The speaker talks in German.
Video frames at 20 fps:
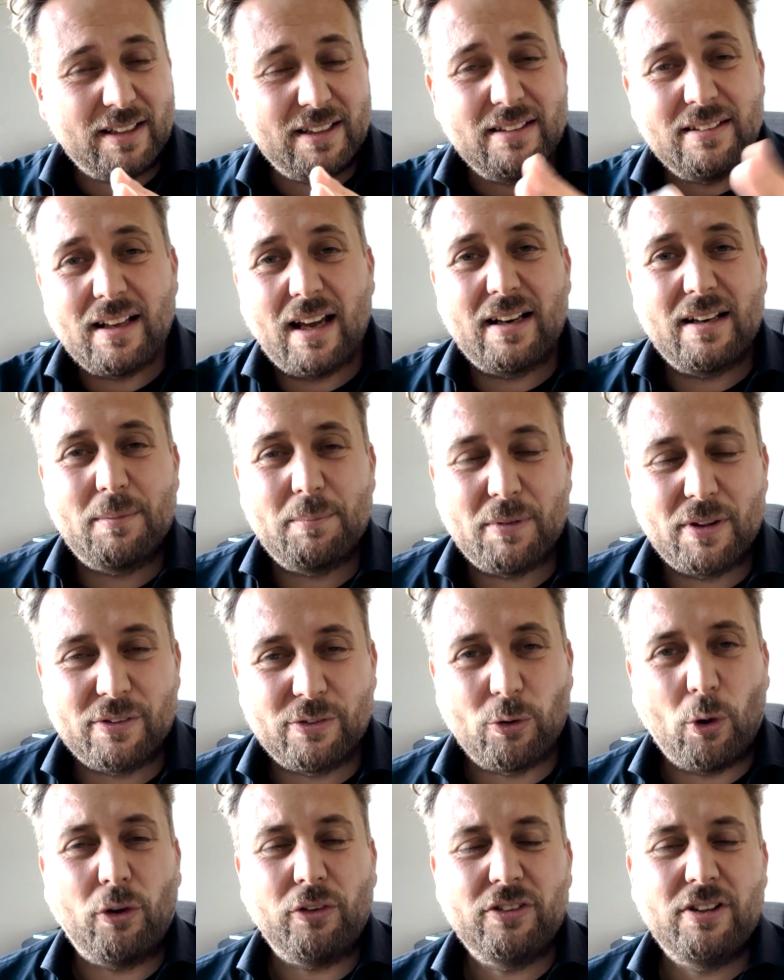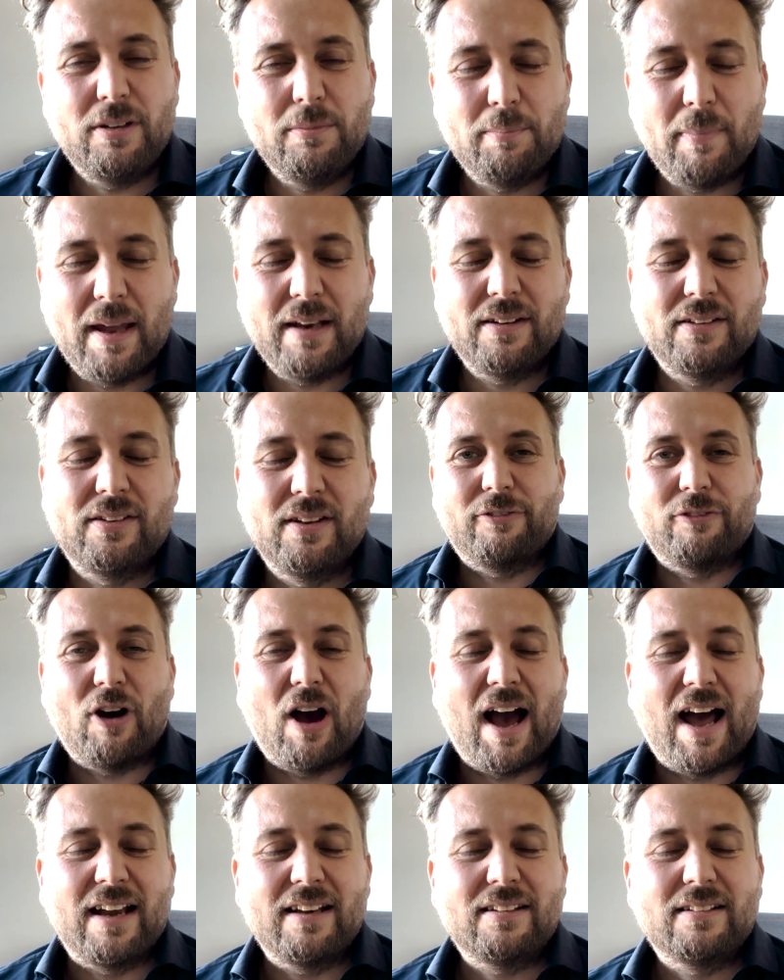in deinem Sortiment
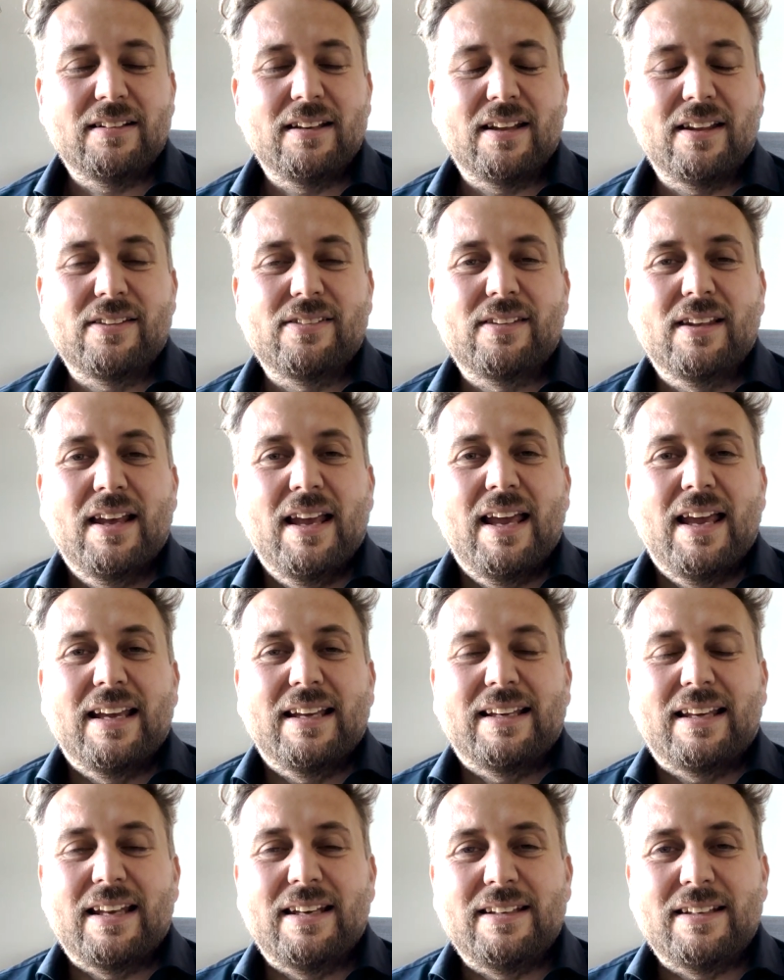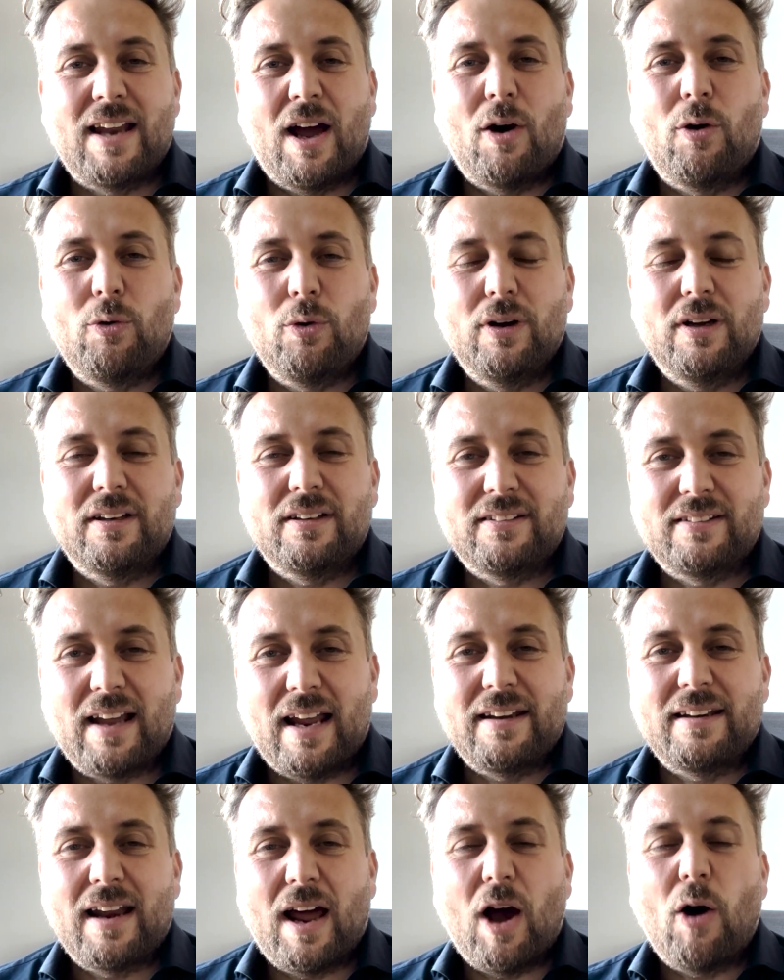vorhanden ist, genau
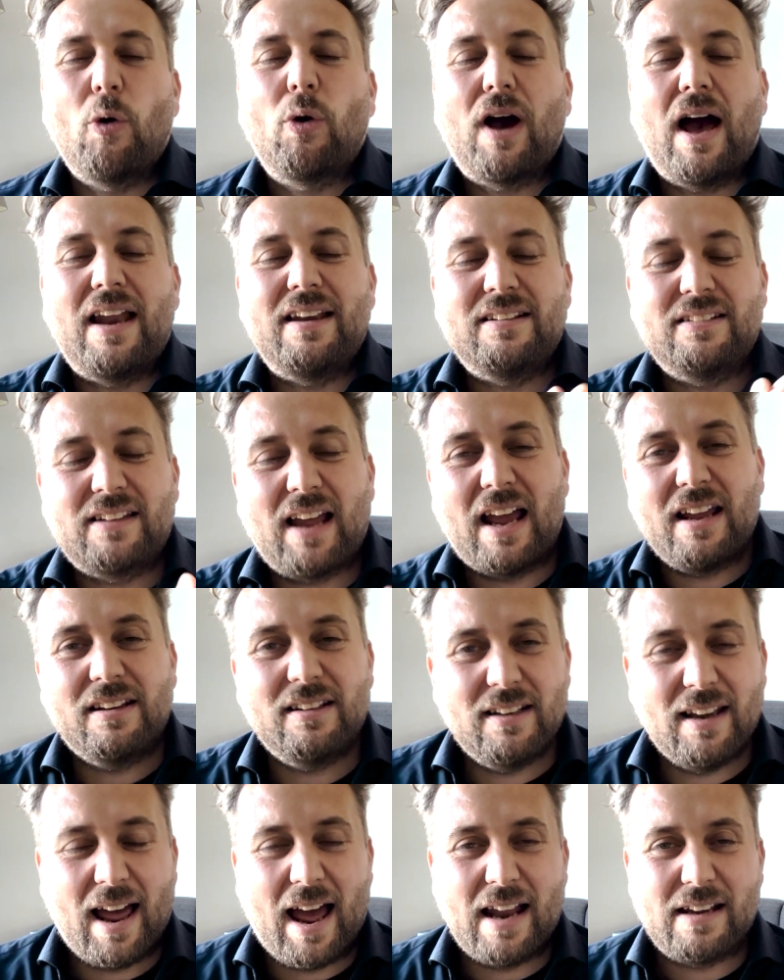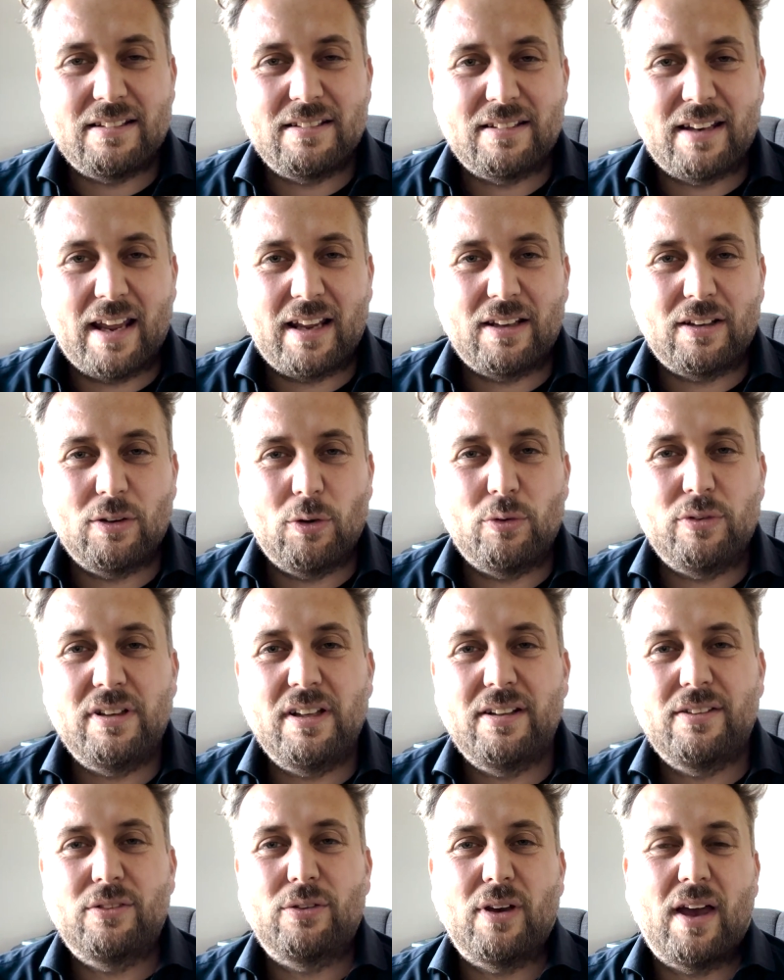dann auch an deinen Laden denken und
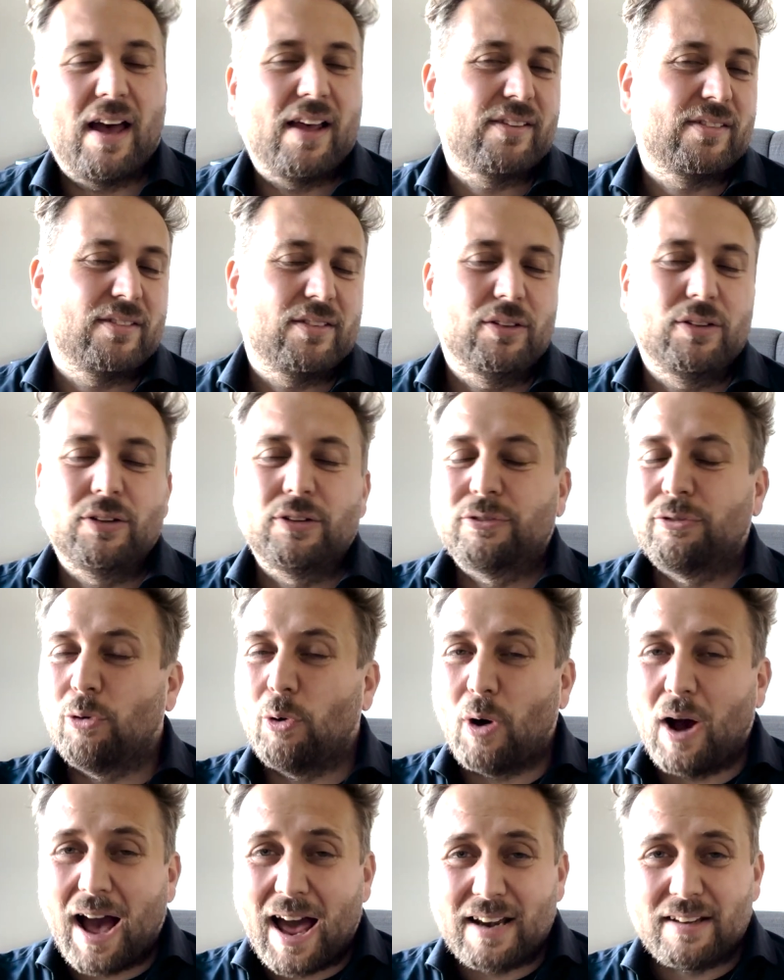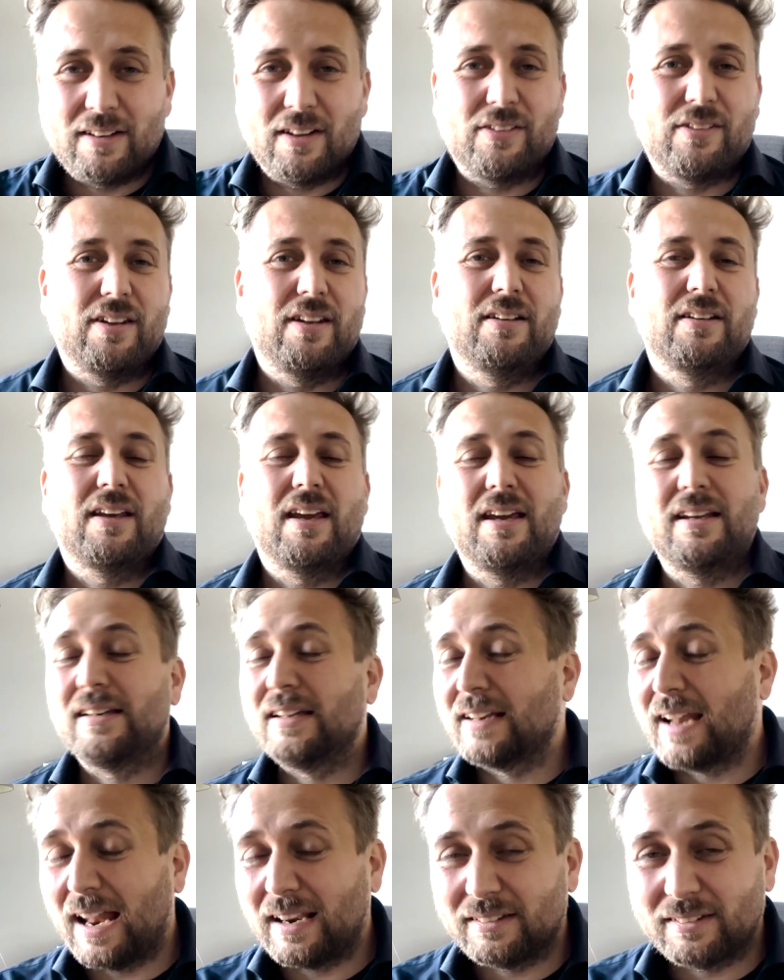nicht zuerst irgendwo anders hingehen,
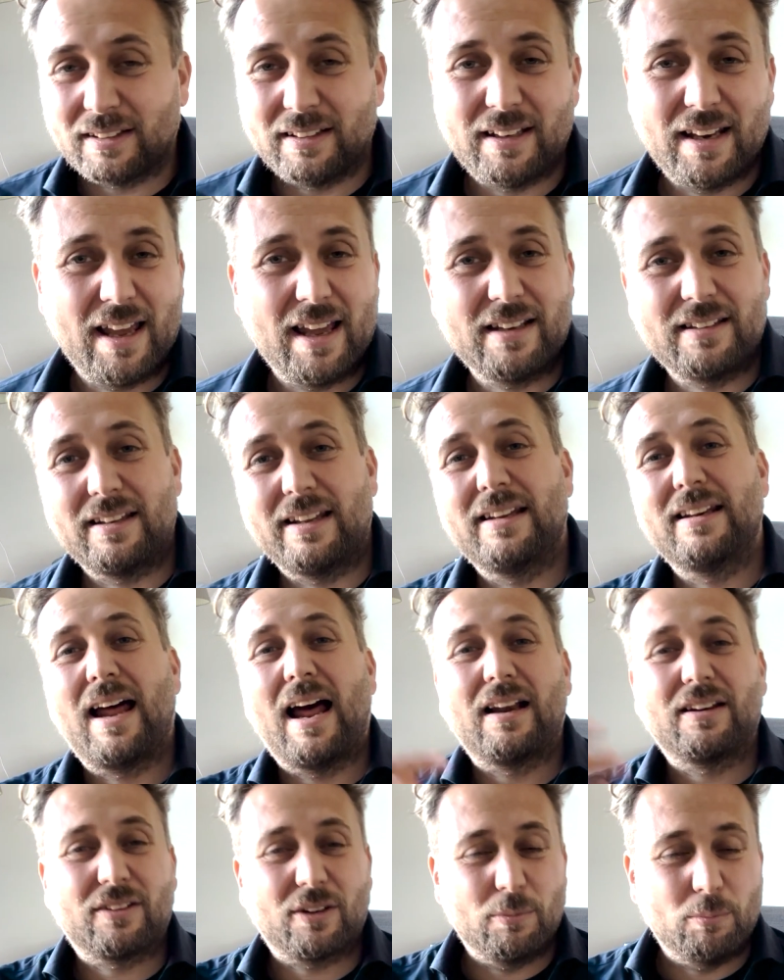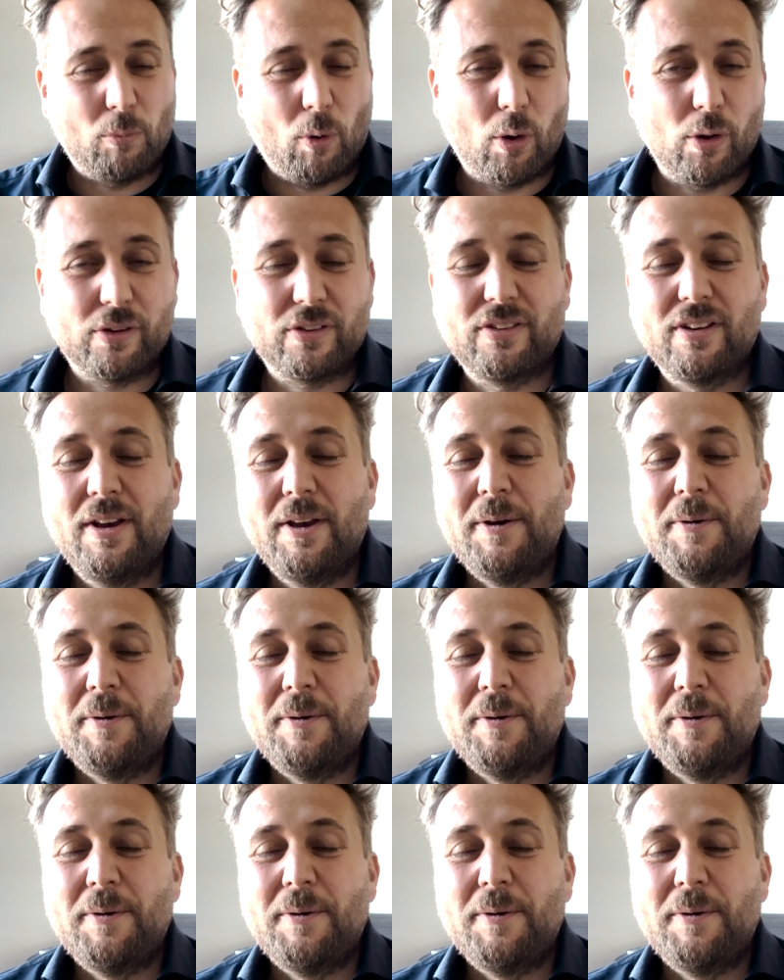in andere Läden, in andere Malls,